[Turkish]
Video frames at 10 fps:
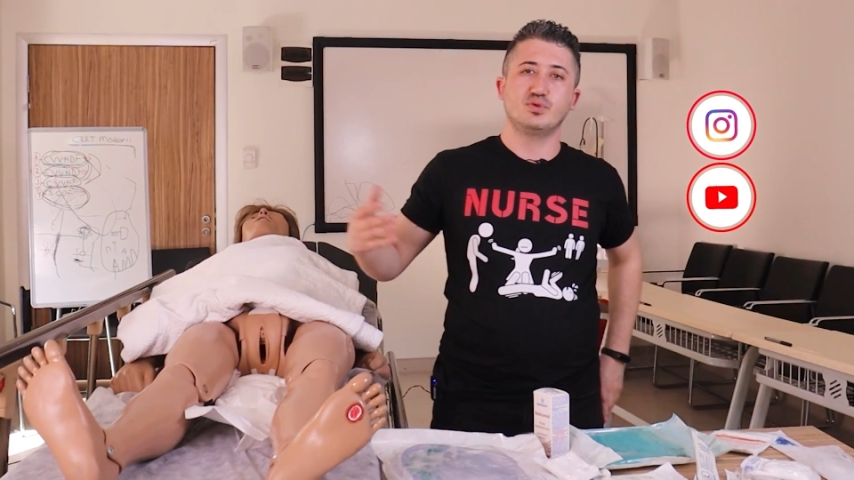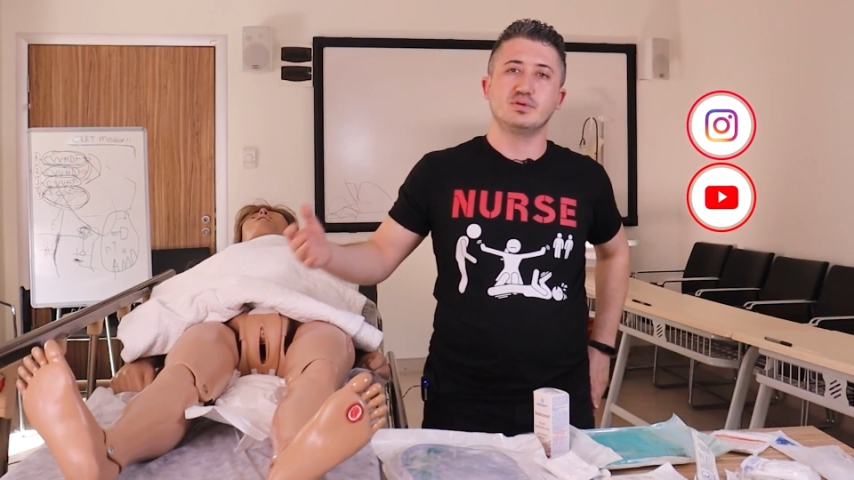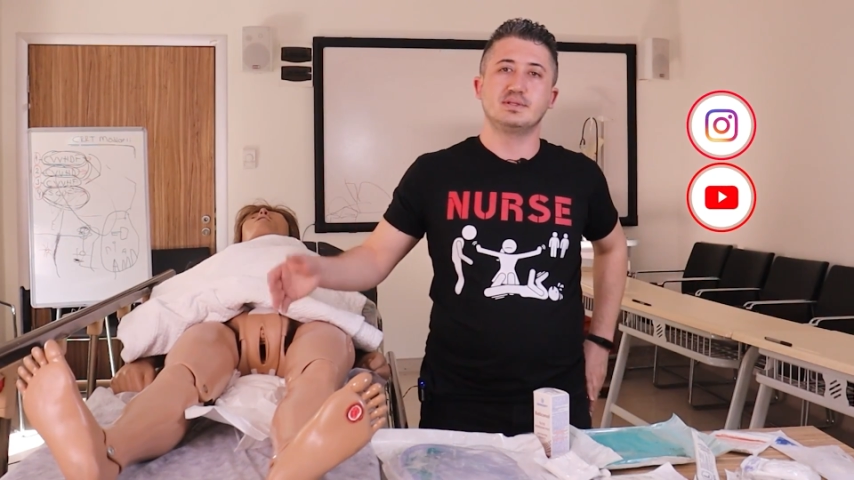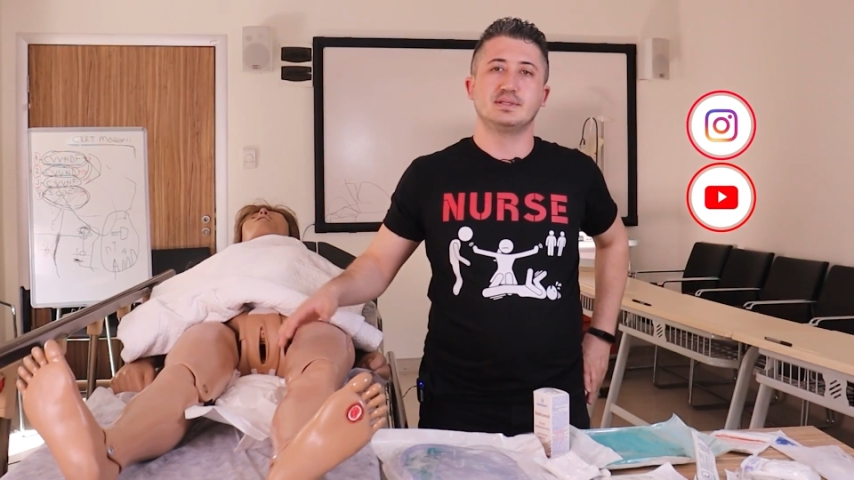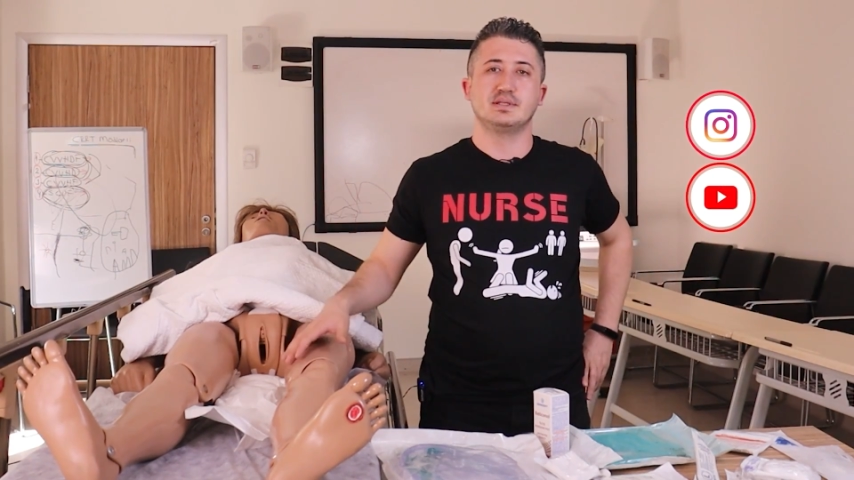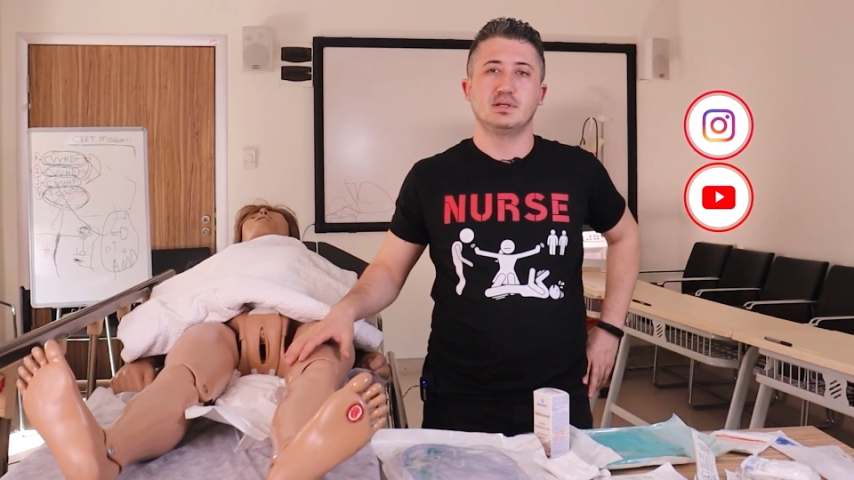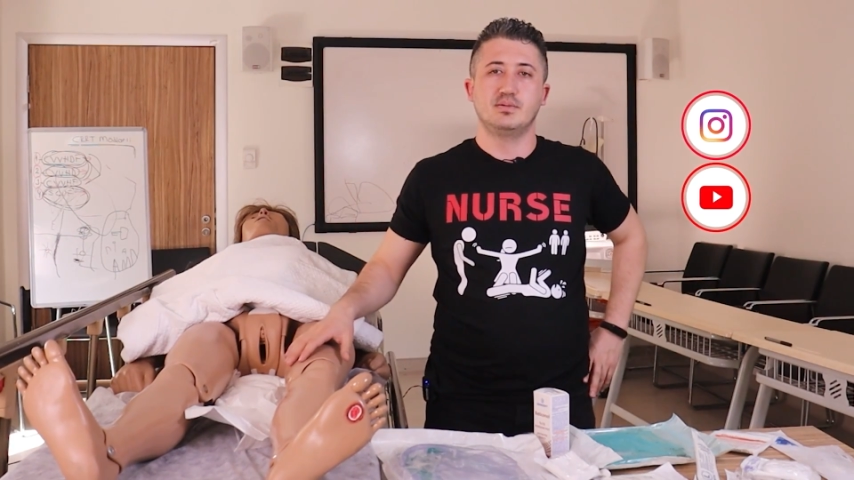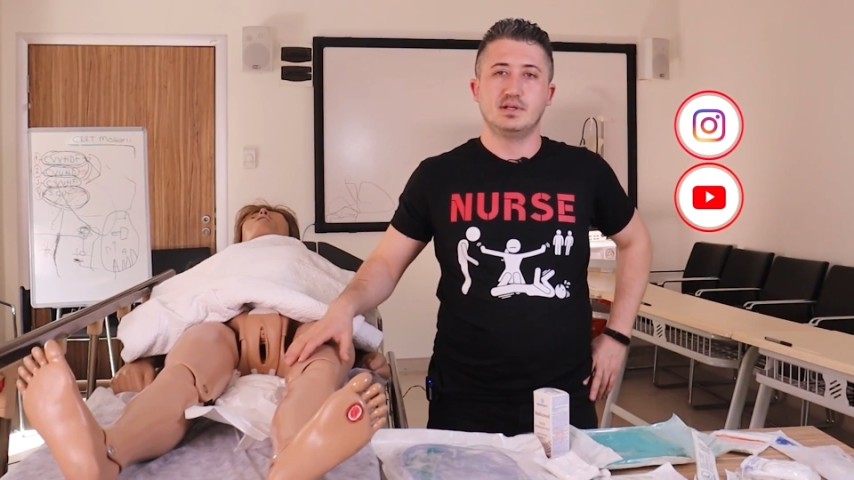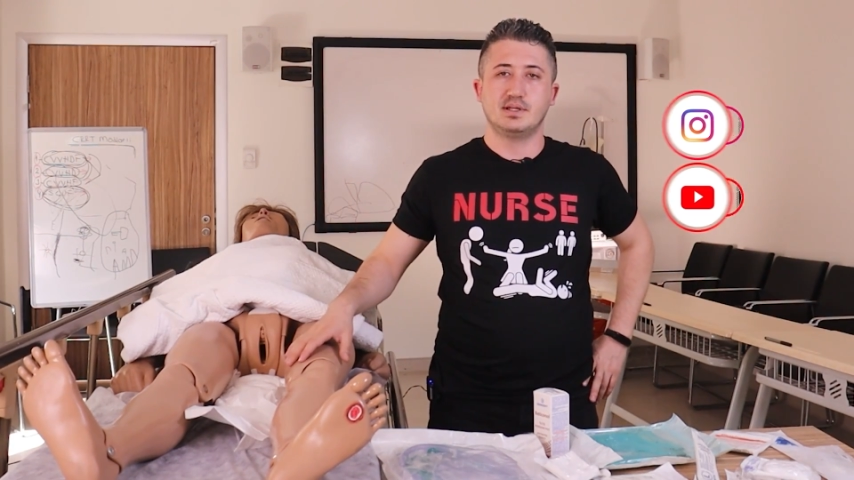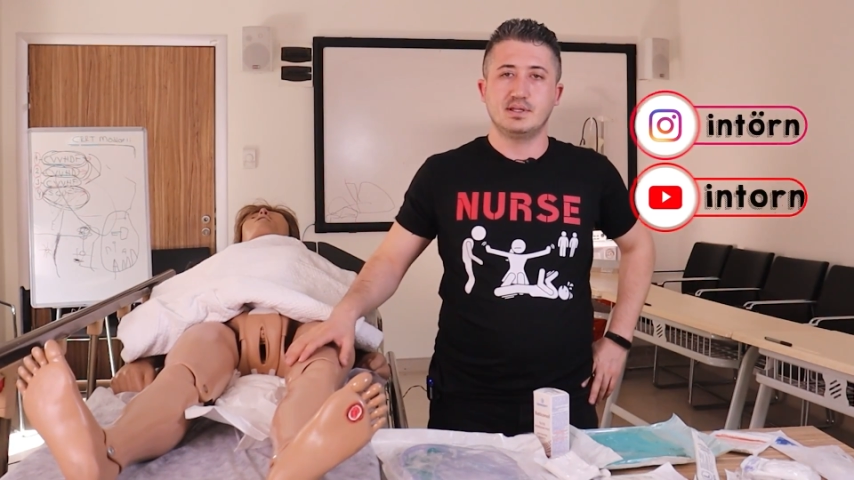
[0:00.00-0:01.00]
Bugün
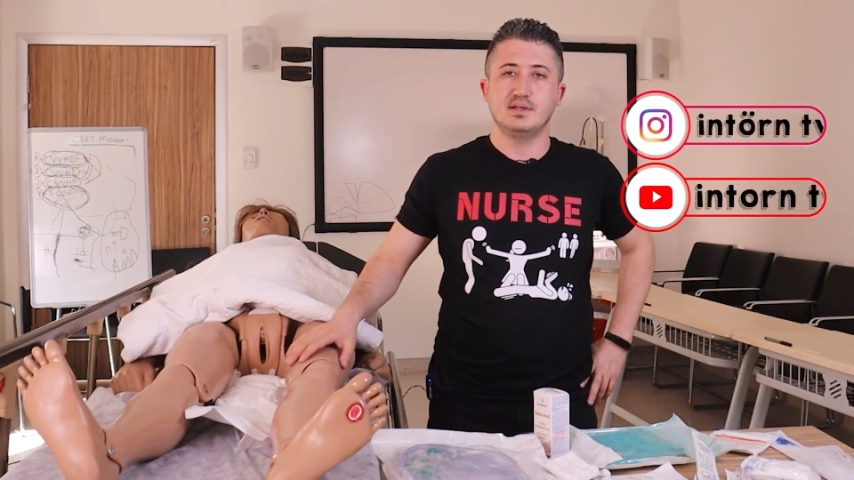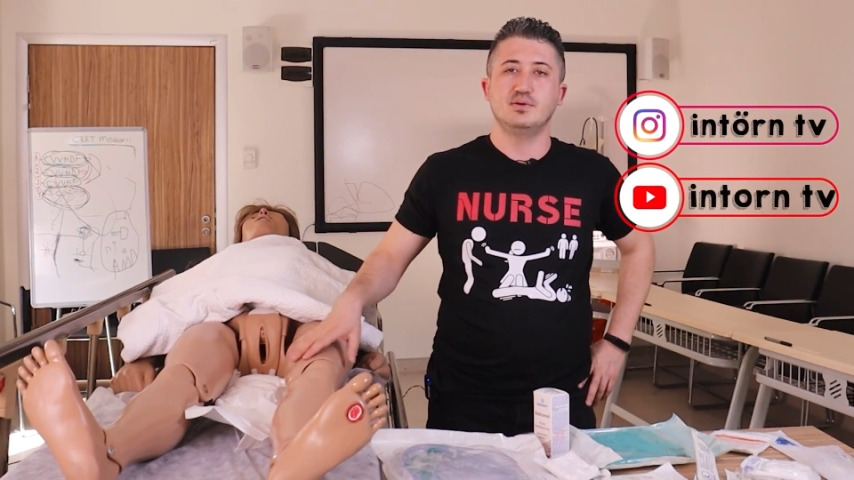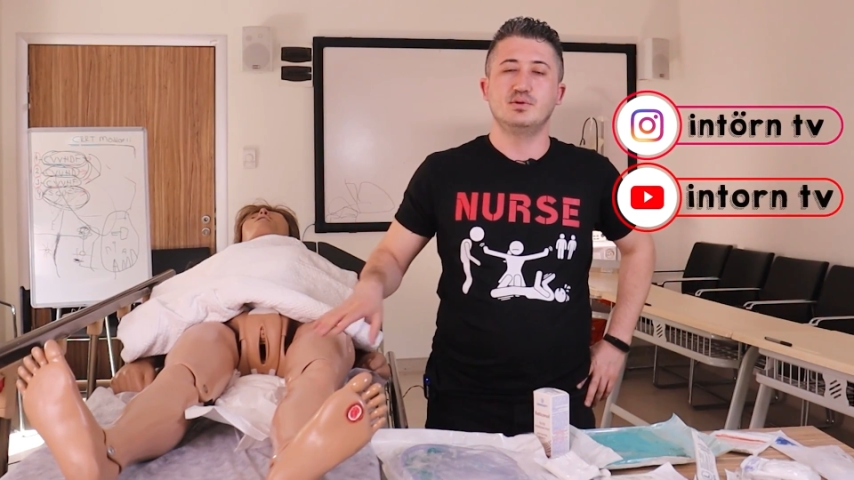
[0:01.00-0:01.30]
sizinle birlikte